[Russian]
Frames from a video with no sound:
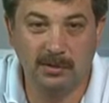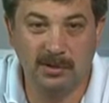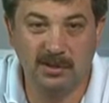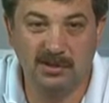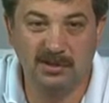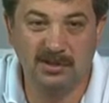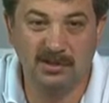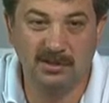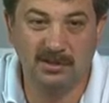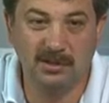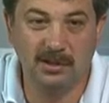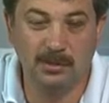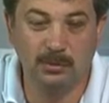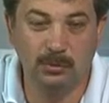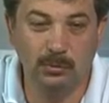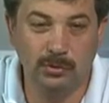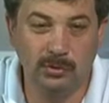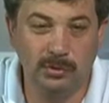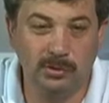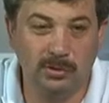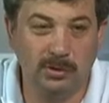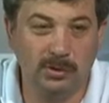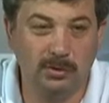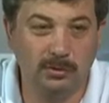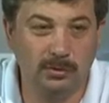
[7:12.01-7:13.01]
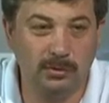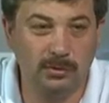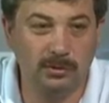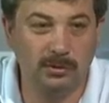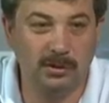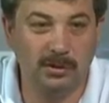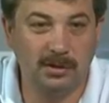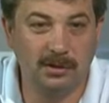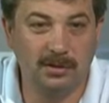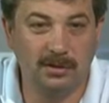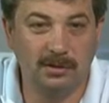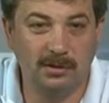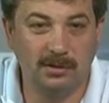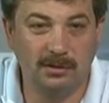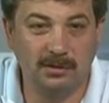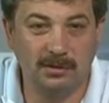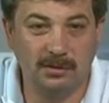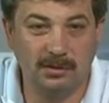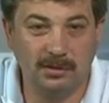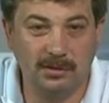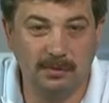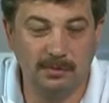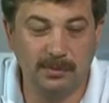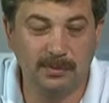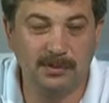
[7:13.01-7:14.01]
есть научное
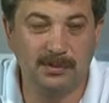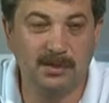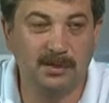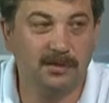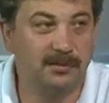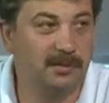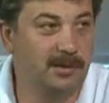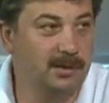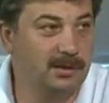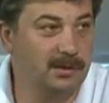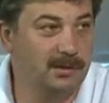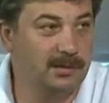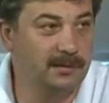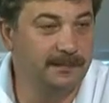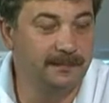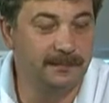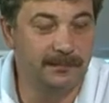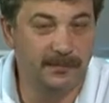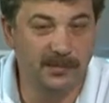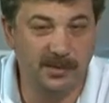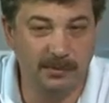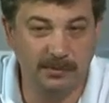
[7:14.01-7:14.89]
какое-то обоснование.